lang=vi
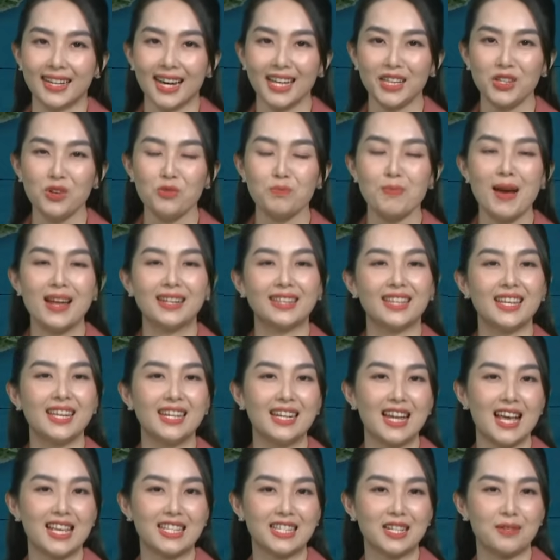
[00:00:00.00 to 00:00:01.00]
Kết thúc bản
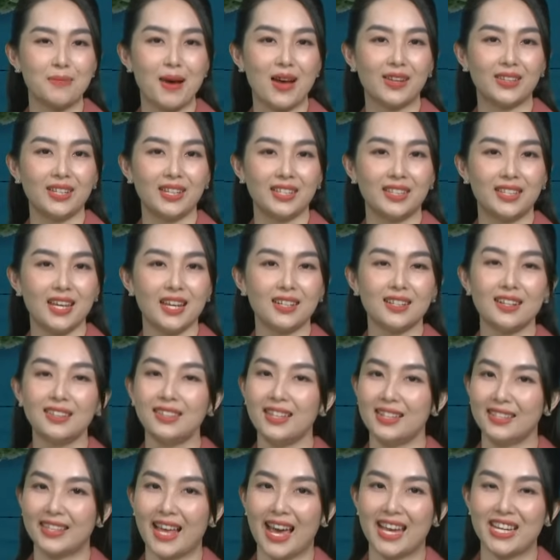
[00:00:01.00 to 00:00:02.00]
tin là dự báo thời tiết
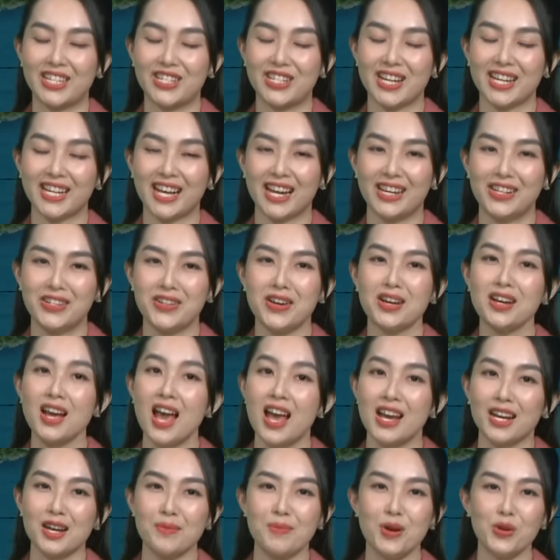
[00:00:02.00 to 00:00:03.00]
các tỉnh thành trên cả nước.
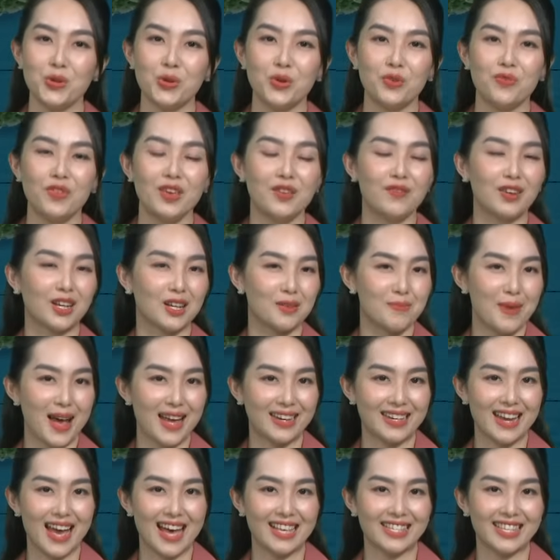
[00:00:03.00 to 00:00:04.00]
Cảm ơn quý vị và các
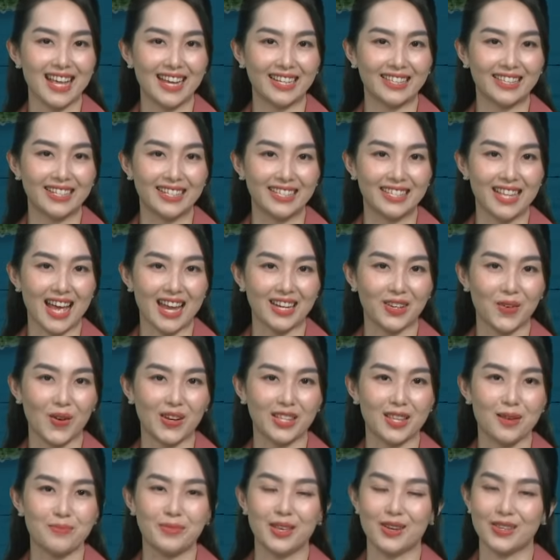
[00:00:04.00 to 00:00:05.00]
bạn đã dành thời gian
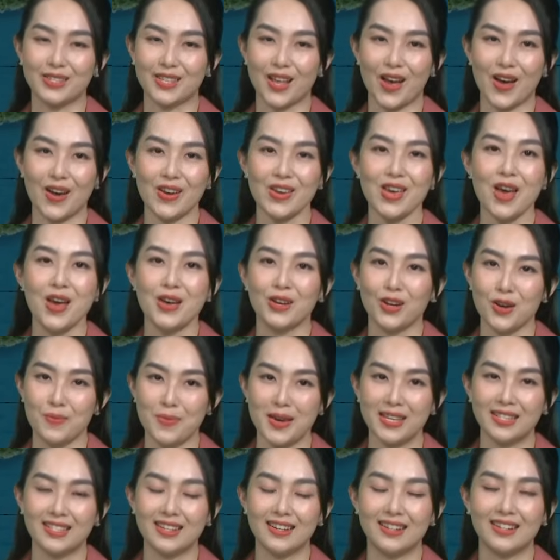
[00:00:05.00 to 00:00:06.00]
quan tâm theo dõi.
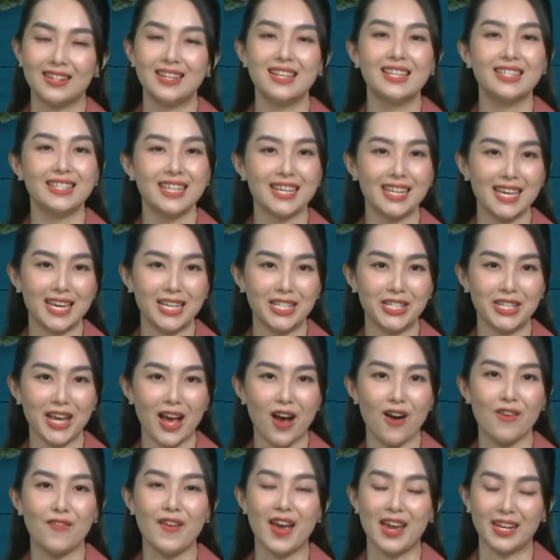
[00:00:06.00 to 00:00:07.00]
Còn bây giờ, xin kính
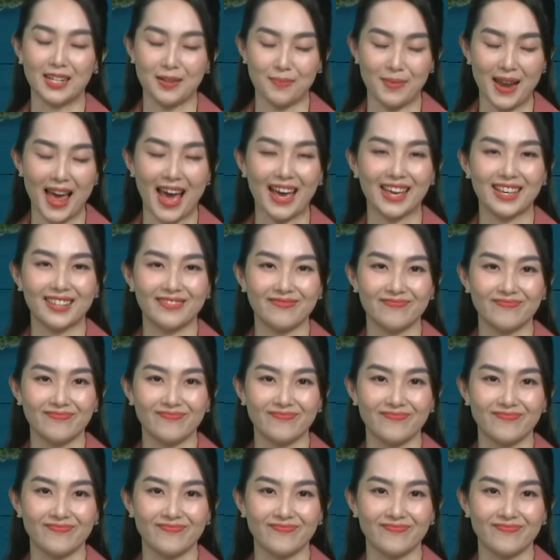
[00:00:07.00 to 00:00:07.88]
chào và hẹn gặp lại.